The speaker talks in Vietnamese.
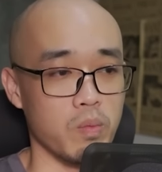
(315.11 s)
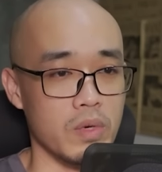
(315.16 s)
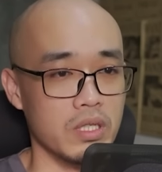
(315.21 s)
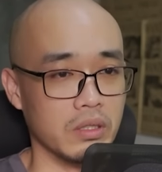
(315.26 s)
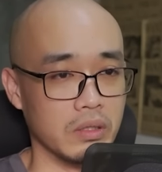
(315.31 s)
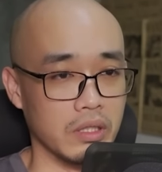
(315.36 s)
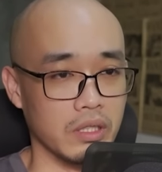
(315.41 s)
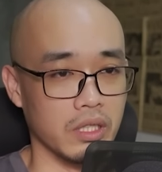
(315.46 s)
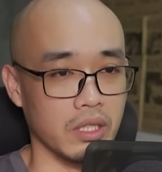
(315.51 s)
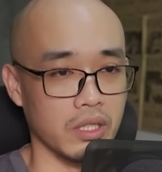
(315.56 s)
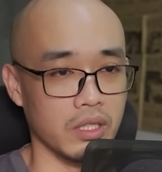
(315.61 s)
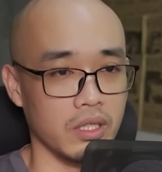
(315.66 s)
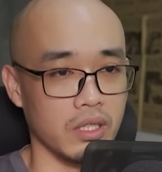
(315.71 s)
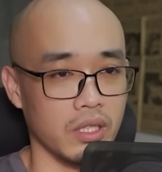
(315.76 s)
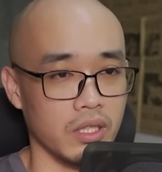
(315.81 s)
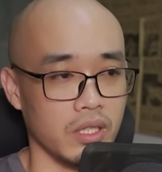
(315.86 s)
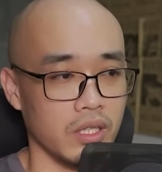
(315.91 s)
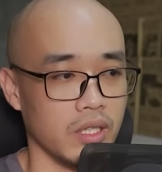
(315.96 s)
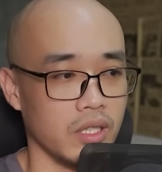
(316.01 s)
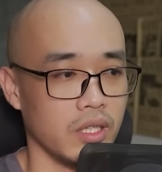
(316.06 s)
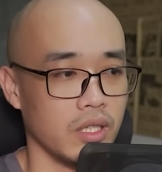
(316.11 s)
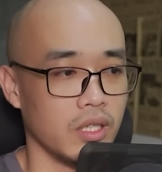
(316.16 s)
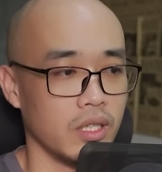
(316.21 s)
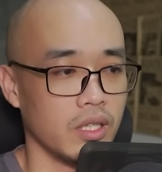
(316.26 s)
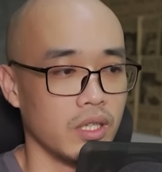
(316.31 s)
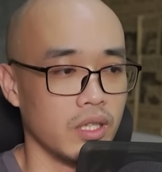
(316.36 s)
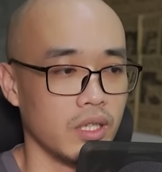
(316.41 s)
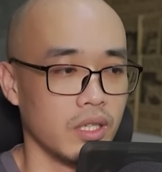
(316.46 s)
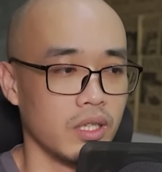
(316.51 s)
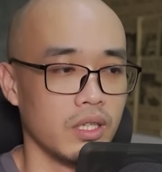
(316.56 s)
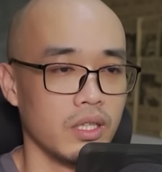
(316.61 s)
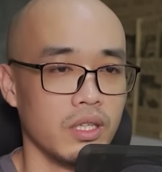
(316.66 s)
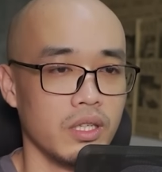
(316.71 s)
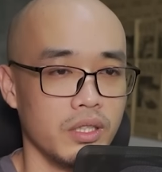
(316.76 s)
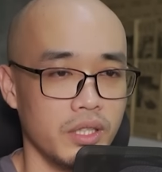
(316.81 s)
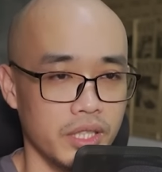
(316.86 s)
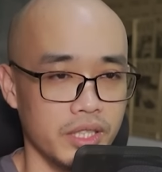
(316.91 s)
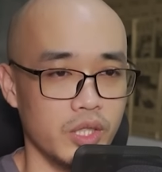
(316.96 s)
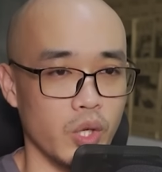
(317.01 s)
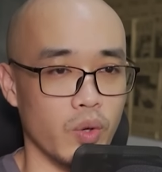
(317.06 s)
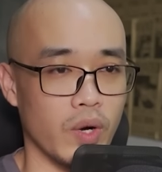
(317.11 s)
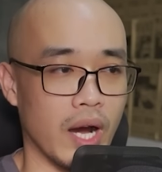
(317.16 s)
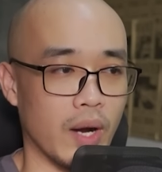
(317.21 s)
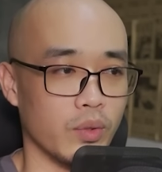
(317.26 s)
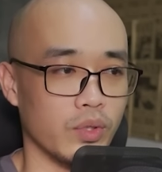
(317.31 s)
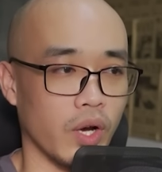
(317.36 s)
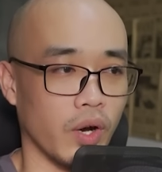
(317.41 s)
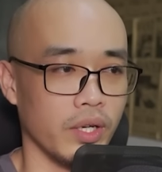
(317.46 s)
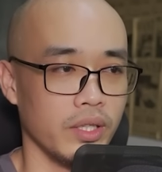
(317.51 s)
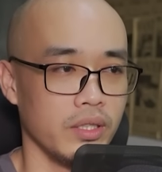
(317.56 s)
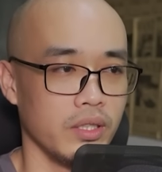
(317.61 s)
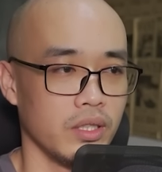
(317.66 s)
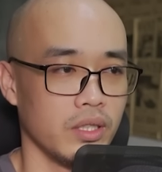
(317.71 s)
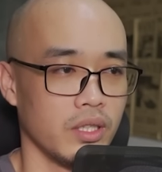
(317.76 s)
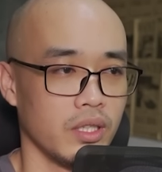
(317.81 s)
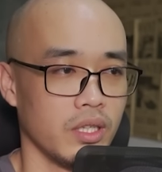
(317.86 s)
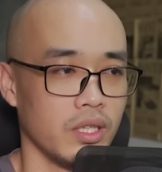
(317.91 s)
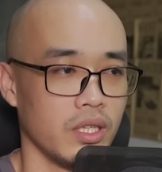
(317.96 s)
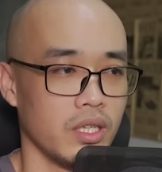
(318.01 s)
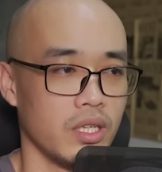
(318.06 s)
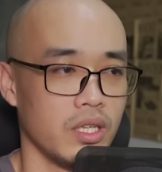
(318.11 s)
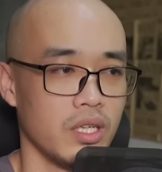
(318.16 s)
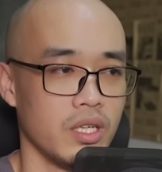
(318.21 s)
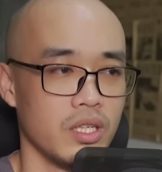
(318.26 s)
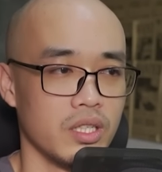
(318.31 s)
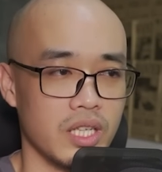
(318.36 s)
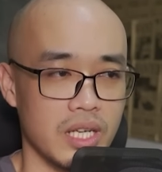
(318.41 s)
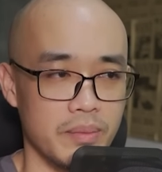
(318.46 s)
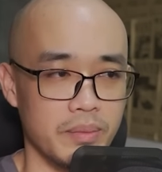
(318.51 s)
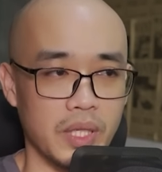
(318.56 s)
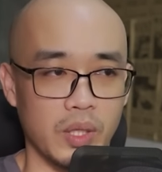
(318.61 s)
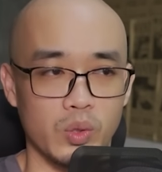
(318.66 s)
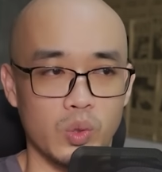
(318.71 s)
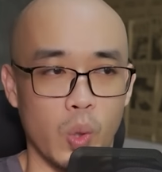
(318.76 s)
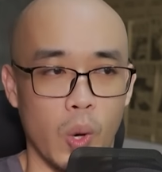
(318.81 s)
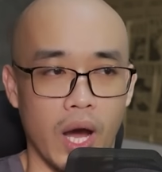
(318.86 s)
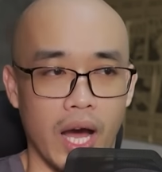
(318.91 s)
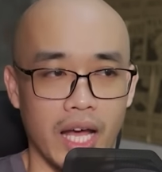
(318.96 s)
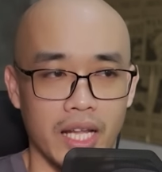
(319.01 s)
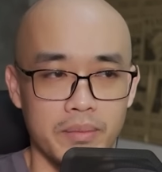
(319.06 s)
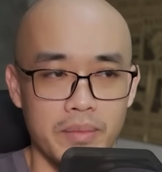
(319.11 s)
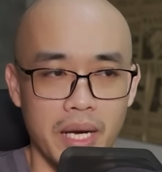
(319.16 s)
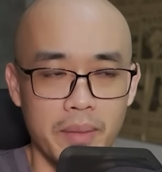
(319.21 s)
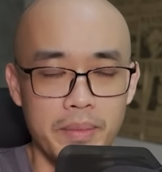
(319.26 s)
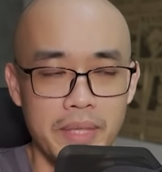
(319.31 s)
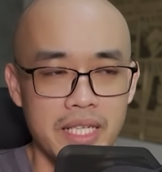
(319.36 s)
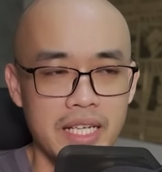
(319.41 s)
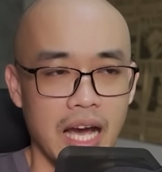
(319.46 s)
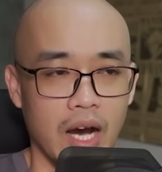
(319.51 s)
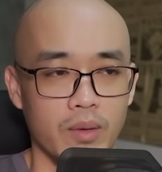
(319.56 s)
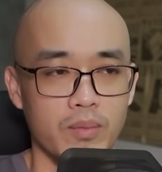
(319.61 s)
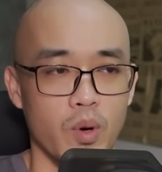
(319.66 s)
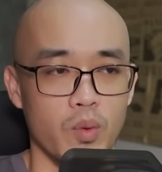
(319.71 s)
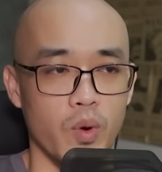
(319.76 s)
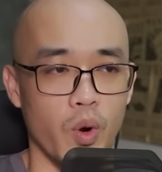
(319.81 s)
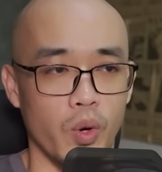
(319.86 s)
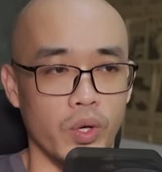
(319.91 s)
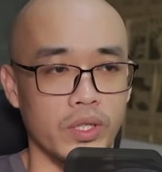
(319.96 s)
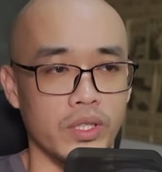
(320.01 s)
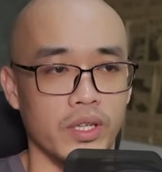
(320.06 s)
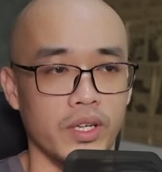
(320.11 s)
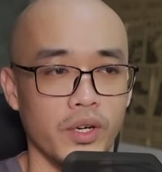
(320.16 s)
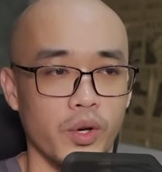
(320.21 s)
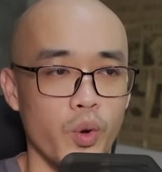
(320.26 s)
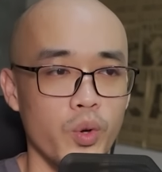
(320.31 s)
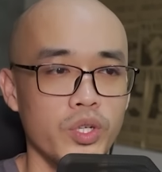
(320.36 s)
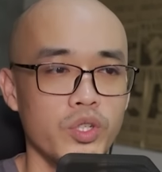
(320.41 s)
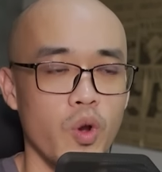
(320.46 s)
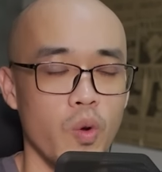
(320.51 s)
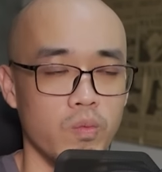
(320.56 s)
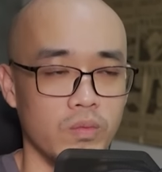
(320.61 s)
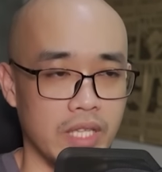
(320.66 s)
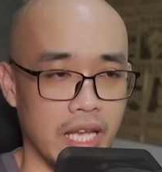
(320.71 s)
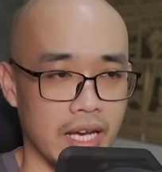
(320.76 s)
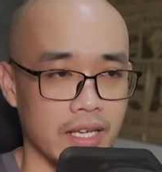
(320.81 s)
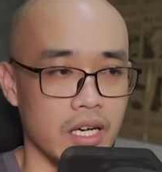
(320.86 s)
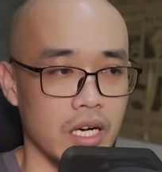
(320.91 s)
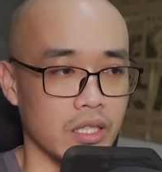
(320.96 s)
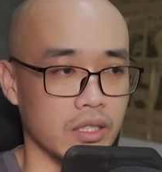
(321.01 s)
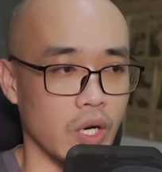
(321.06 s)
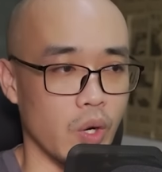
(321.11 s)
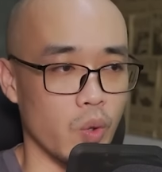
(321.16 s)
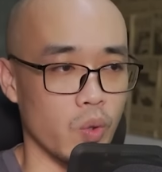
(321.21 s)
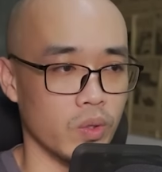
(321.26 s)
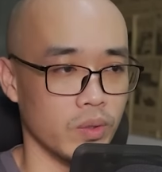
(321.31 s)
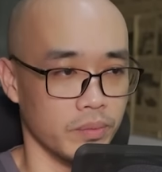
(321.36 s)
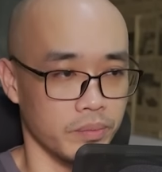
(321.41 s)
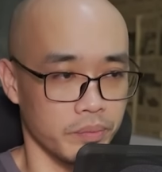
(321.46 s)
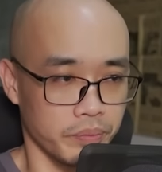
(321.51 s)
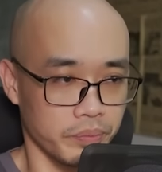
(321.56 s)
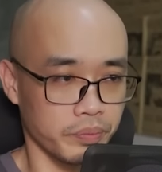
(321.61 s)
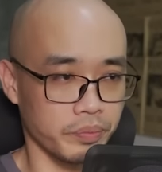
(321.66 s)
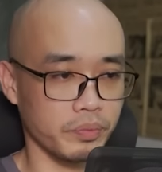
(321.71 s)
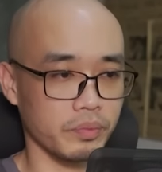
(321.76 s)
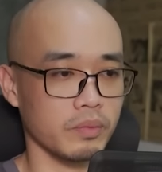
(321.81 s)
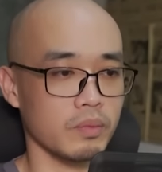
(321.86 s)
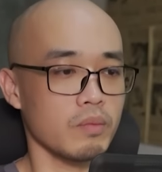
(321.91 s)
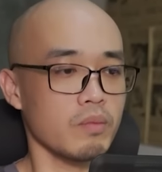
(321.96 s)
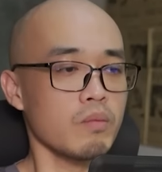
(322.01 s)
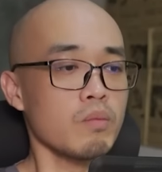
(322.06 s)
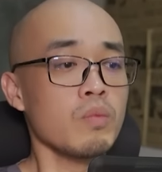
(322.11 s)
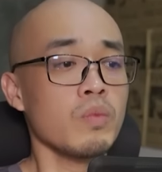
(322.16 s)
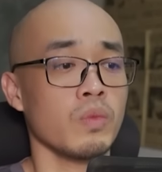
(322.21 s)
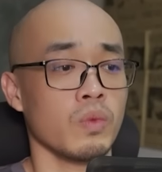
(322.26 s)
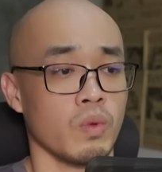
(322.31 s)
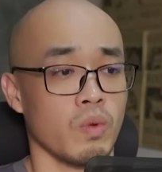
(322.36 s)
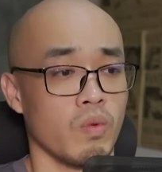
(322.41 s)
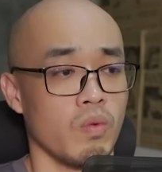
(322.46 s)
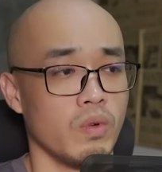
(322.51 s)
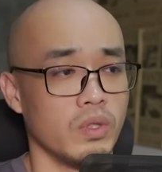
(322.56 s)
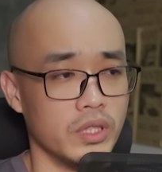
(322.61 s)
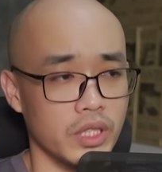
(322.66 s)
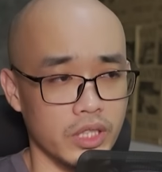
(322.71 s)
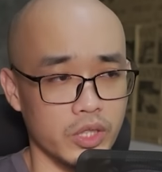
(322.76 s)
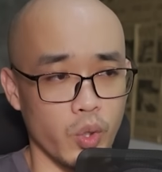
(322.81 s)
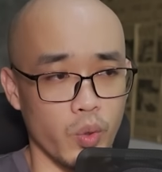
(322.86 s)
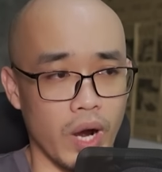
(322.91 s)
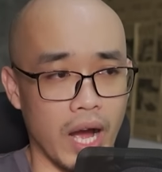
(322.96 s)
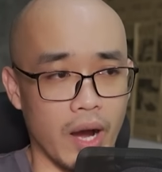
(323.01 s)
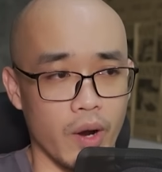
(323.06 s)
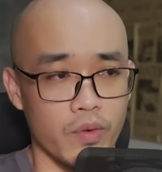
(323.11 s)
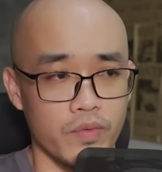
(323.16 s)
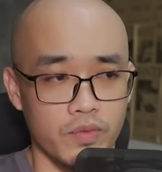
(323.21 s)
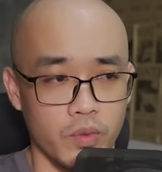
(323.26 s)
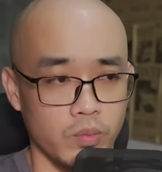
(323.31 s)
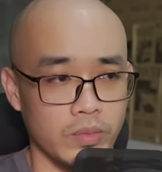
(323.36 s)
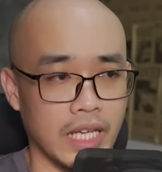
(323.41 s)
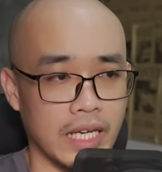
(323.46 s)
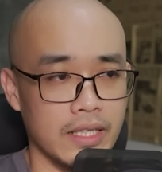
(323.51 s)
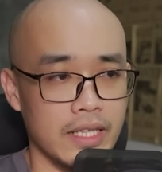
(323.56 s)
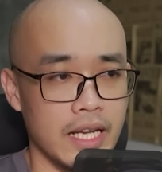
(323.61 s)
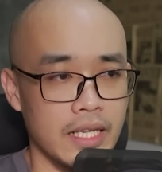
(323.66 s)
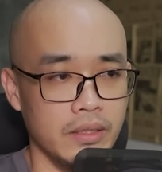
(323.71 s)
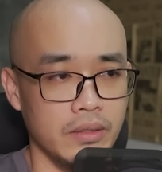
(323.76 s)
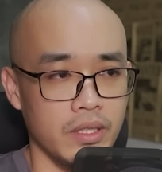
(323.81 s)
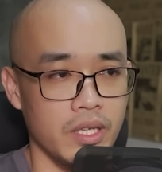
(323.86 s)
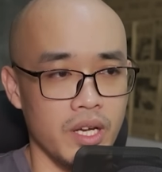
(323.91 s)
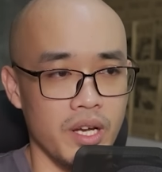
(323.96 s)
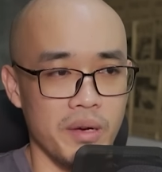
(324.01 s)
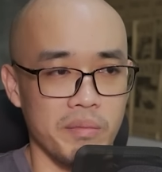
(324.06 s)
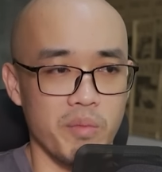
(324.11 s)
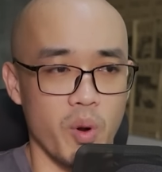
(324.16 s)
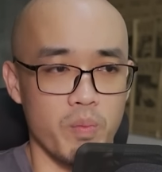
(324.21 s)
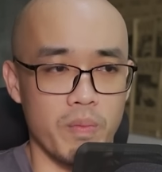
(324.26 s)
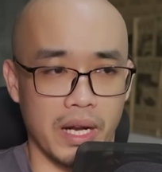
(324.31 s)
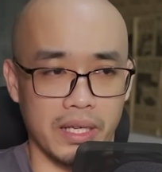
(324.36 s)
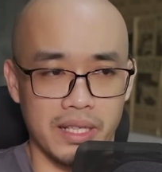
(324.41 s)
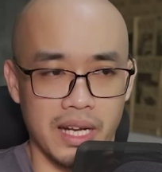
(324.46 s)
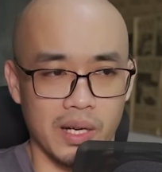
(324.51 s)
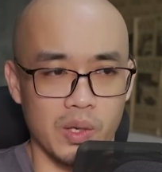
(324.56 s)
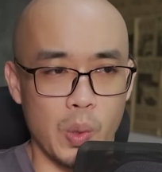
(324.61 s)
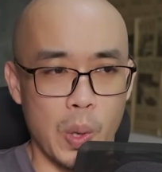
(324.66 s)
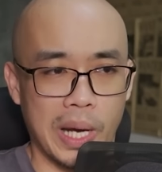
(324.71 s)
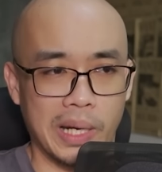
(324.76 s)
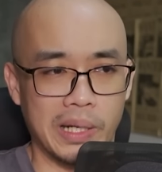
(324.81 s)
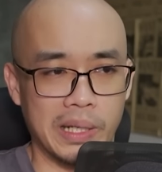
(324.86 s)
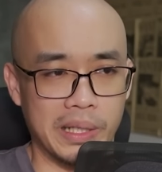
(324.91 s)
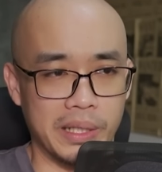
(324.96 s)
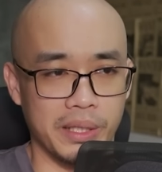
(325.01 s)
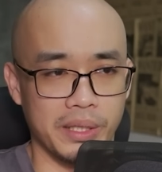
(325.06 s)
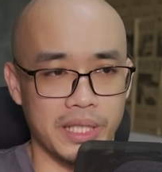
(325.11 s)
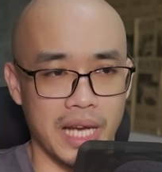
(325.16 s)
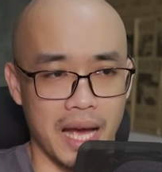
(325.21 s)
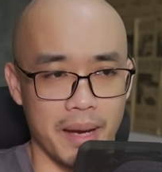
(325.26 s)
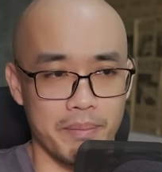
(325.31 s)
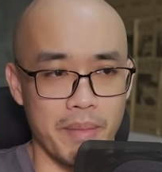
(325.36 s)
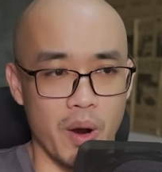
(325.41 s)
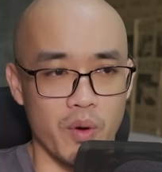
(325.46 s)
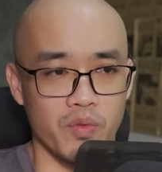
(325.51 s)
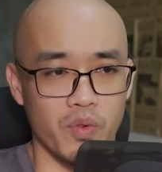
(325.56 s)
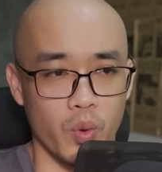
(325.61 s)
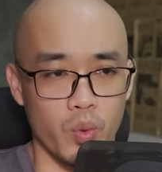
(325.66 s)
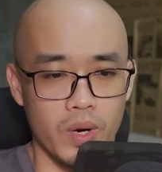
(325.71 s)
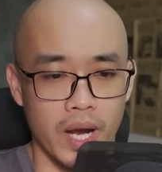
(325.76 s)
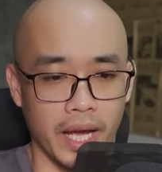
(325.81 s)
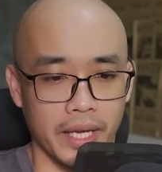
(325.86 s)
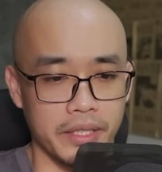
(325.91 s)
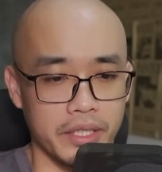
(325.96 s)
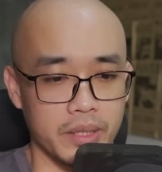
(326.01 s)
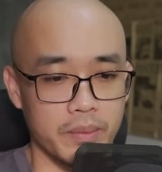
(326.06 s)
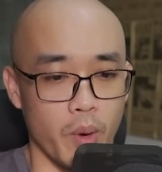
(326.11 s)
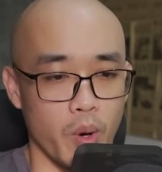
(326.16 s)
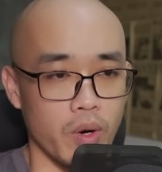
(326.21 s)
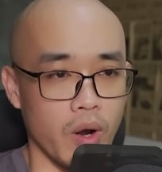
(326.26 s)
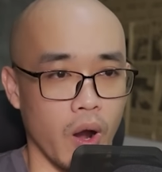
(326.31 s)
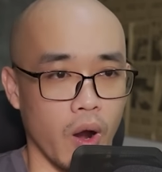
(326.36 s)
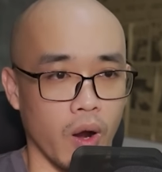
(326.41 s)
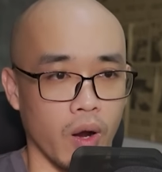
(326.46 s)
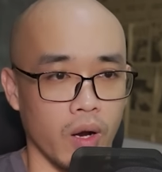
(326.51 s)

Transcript: Giọng nói của Kim Tiểu Thoa vang lên đầy lạnh lùng, sát ý nhàn nhạt tỏa ra xung quanh. Mọi người trong quán đều biến sắc. Cổ sát ý này so với phong tuyết ngoài trời còn lạnh buốt thấu xương gấp 10 lần.